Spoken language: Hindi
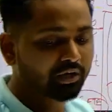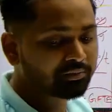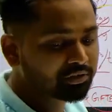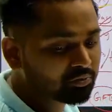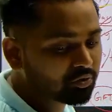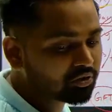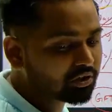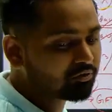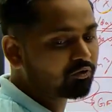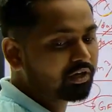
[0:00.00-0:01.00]
अभी तुम लोग का
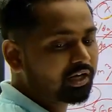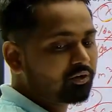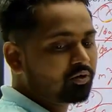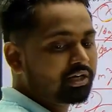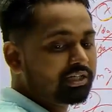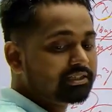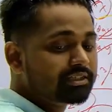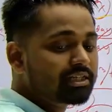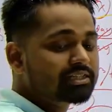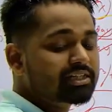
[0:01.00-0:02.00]
वो वाला होगा नहीं इस
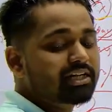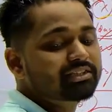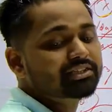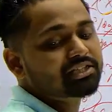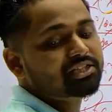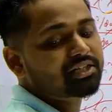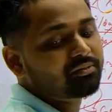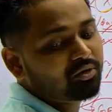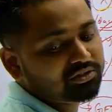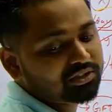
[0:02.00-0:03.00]
साल जैसे लेजिस्लेशन का
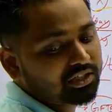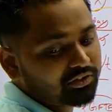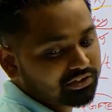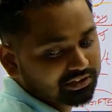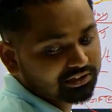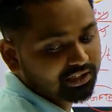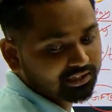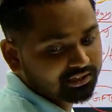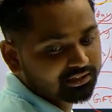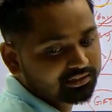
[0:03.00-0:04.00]
बहुत सारे क्वेश्चन आ गए
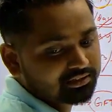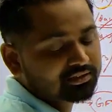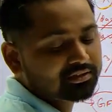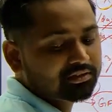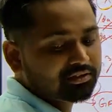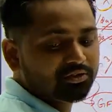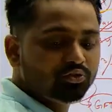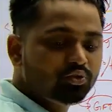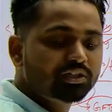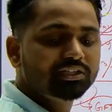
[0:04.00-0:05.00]
थे
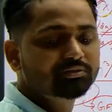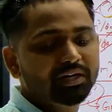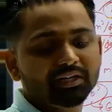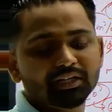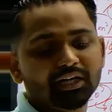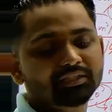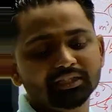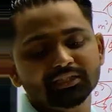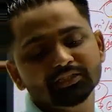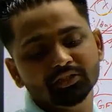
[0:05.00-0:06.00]
तो किस बार क्या आ जाए
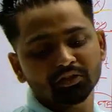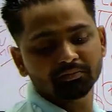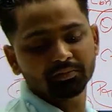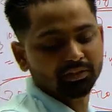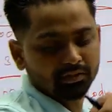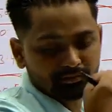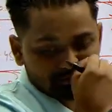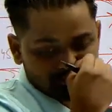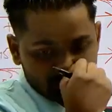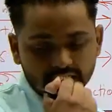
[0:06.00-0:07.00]
किसी को नहीं पता
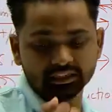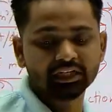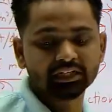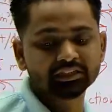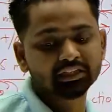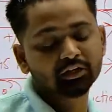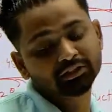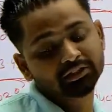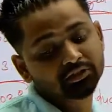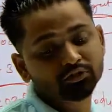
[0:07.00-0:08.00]
लेजिस्लेशन के
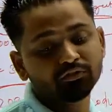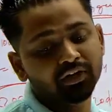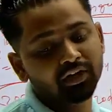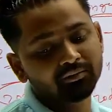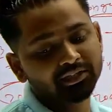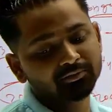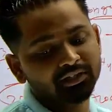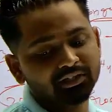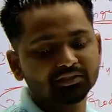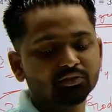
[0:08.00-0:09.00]
क्वेश्चन जो फील्ड में
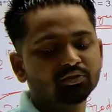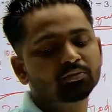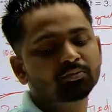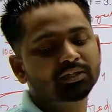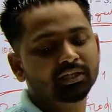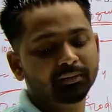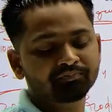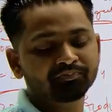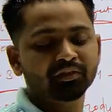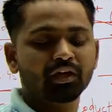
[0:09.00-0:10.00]
एक्सपीरियंस उनको तो पता है
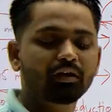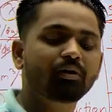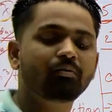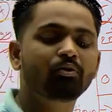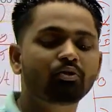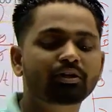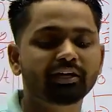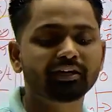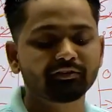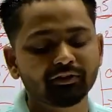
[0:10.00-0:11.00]
अब हम लोग क्या
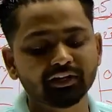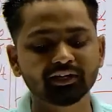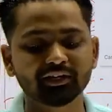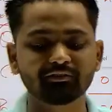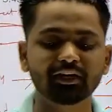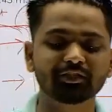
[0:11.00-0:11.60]
है कि फाइनल ईयर वाले